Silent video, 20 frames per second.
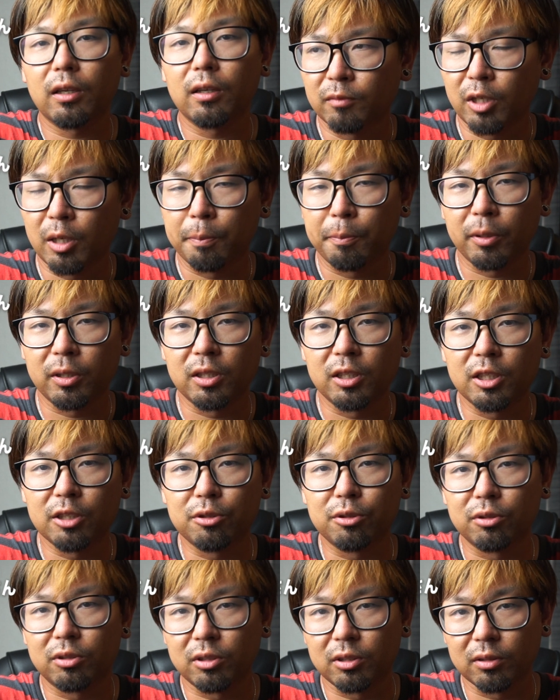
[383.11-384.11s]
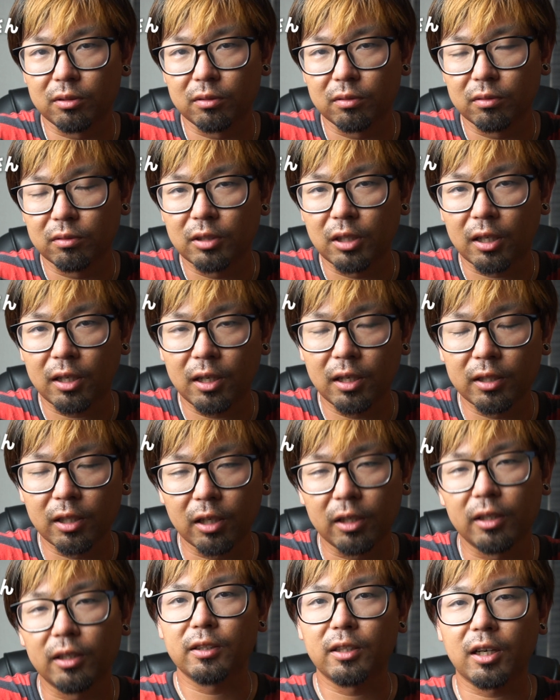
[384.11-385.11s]
まあ、やっぱり技術がか
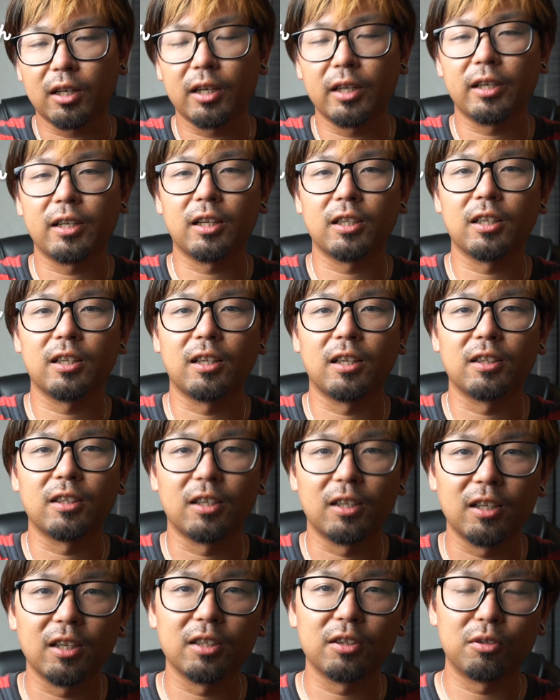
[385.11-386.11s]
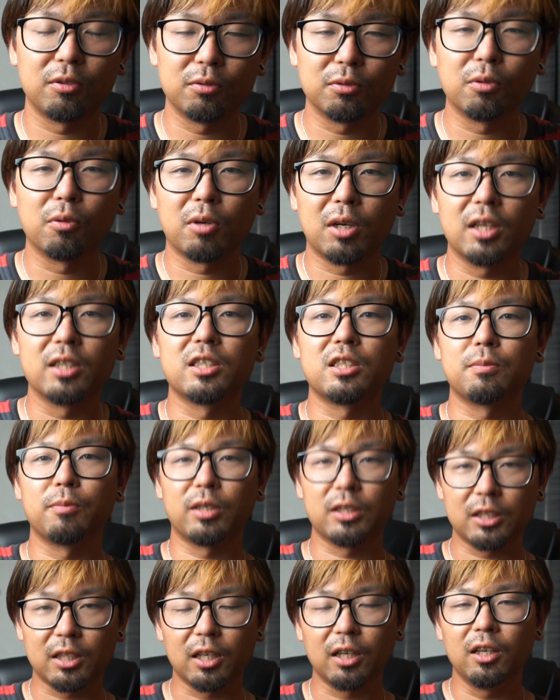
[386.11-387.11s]
なり高い方なんだなっていうのを感じ
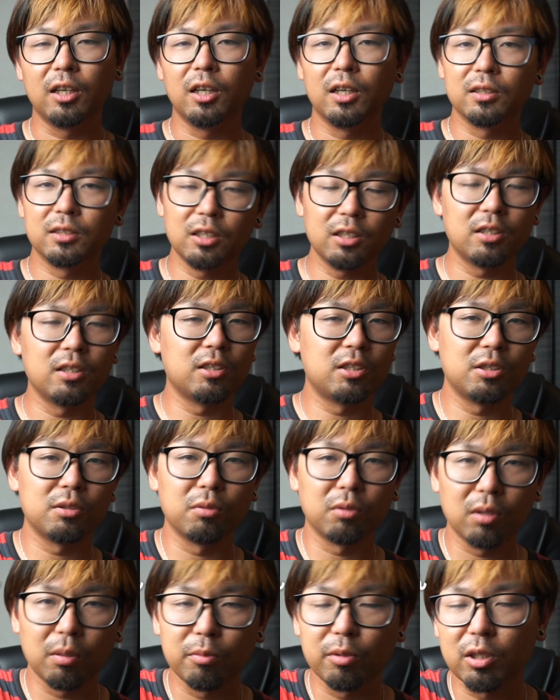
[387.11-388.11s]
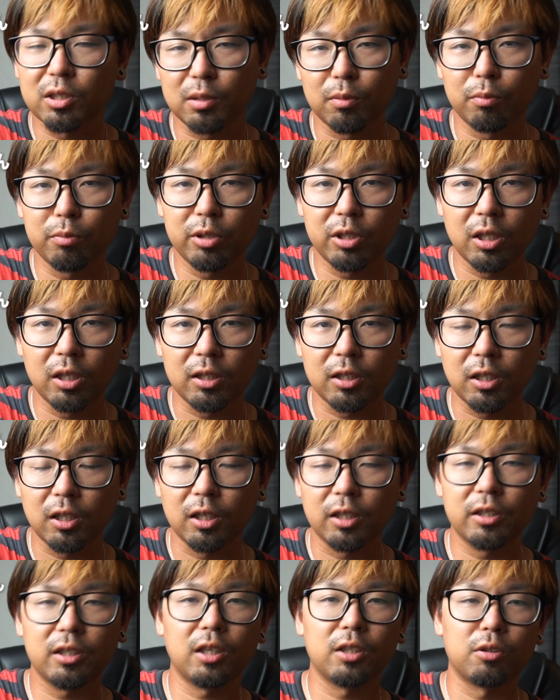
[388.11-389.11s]
ました是非一度ね皆さんも見ていた
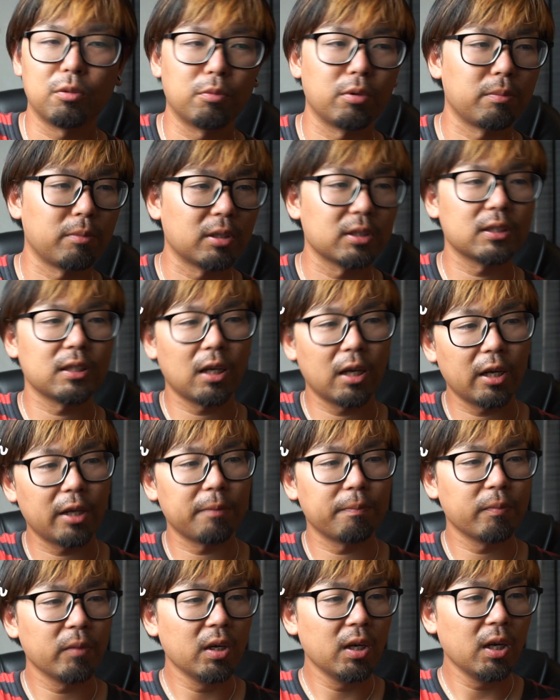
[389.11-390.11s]
だきたいと思いますはい、